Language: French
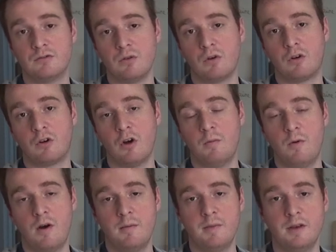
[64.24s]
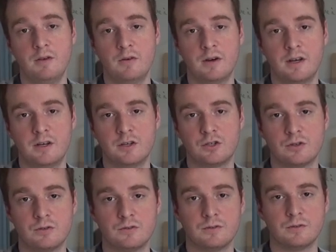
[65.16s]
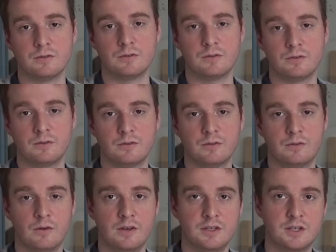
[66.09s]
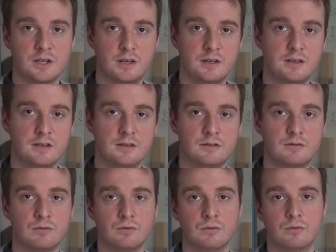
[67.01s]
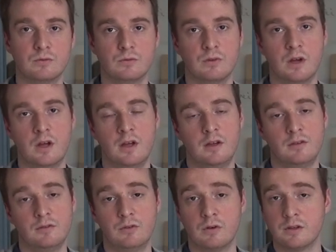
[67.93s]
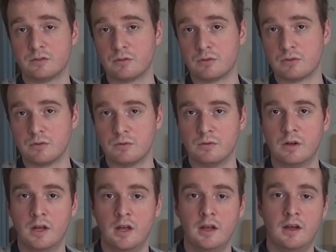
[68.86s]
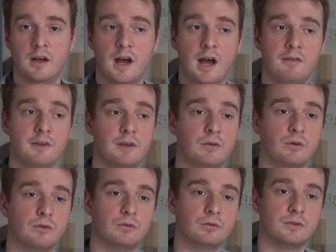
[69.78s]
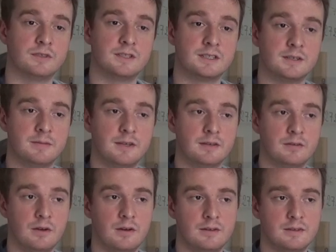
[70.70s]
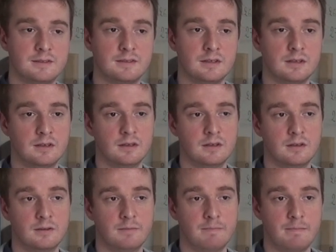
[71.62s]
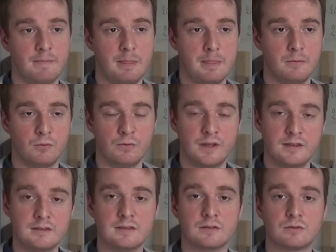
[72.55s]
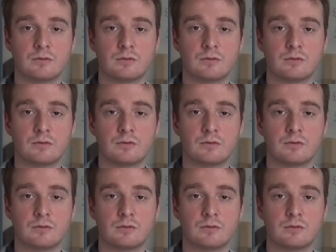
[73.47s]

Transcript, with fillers: sur comment améliorer les choses euh, dans les checklists ou dans l'instruction. Avec le retour des examinateurs, on a des,